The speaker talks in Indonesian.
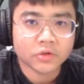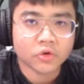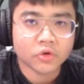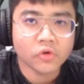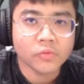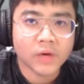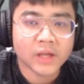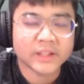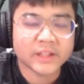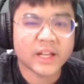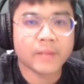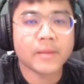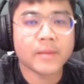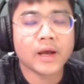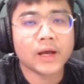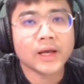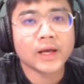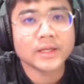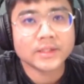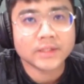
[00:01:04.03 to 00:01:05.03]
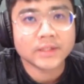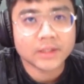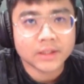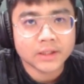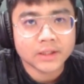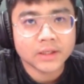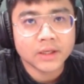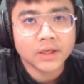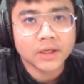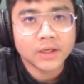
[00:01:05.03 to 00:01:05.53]
gue bilang terima kasih aku
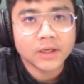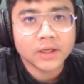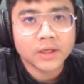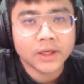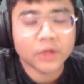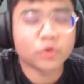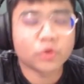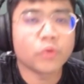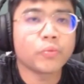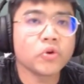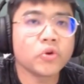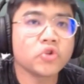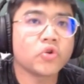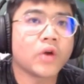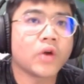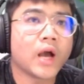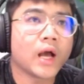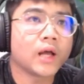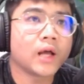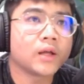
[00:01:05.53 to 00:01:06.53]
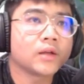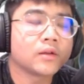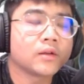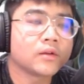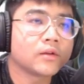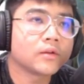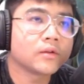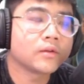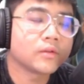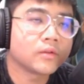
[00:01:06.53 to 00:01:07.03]
telah terbiasa itu pun juga
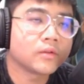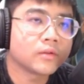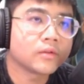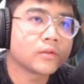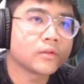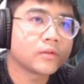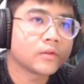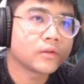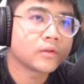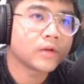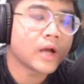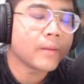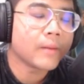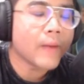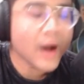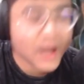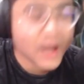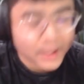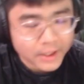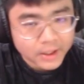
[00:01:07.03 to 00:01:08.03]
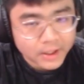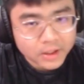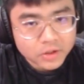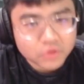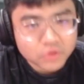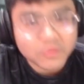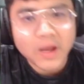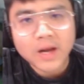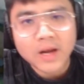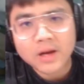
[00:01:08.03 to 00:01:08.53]
dengan dingin nggak baik dan
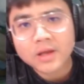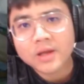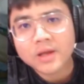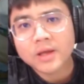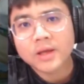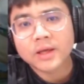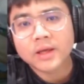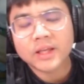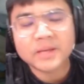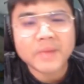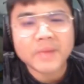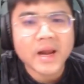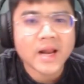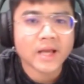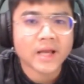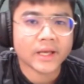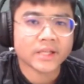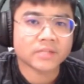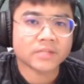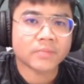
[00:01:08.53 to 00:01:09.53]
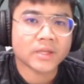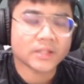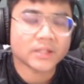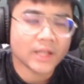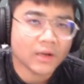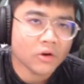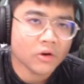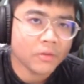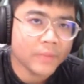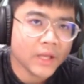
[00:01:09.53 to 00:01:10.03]
cuman gimana guys
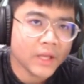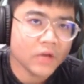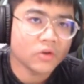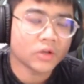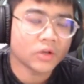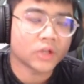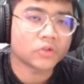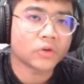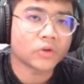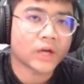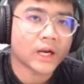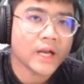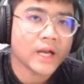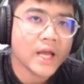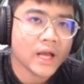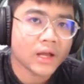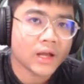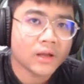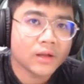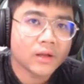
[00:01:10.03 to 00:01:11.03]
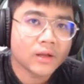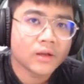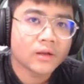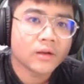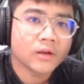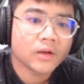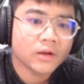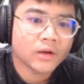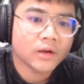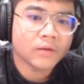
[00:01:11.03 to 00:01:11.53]
masalahnya gue bingung gitu karena
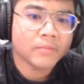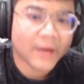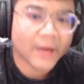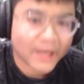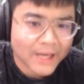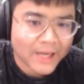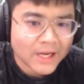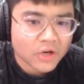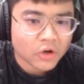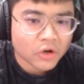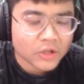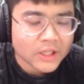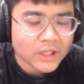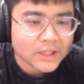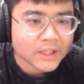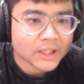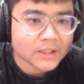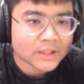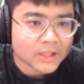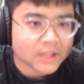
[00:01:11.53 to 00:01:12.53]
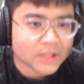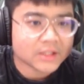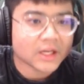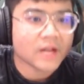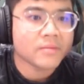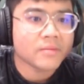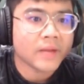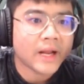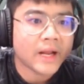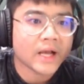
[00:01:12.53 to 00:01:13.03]
mereka donate ya terserah
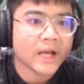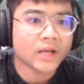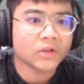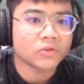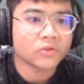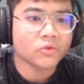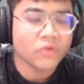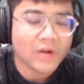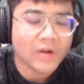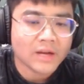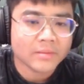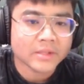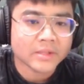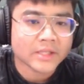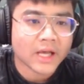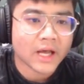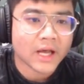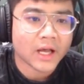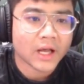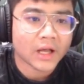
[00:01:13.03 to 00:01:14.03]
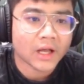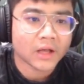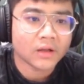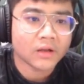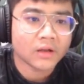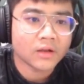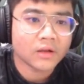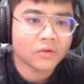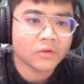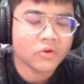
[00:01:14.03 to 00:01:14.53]
mereka gitu gua nggak bisa
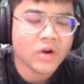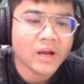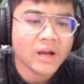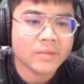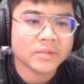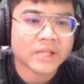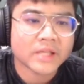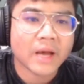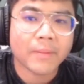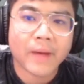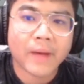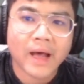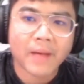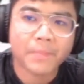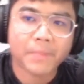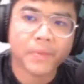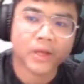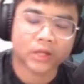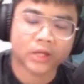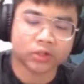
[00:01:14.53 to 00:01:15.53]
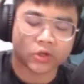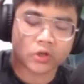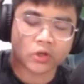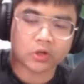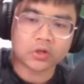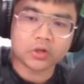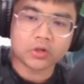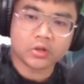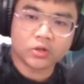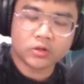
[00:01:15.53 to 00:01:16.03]
gua nggak bisa apa-apa gitu sebagai
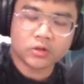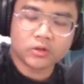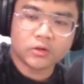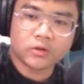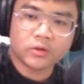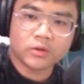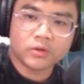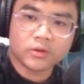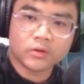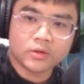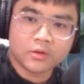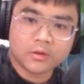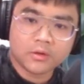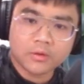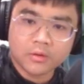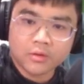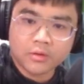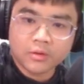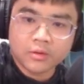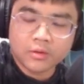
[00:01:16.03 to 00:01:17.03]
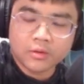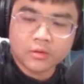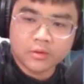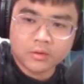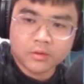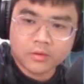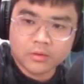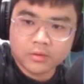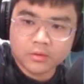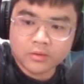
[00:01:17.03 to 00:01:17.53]
ilmuwan dan
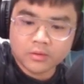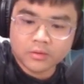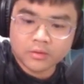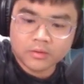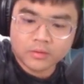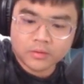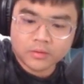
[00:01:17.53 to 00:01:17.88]
seorang ayah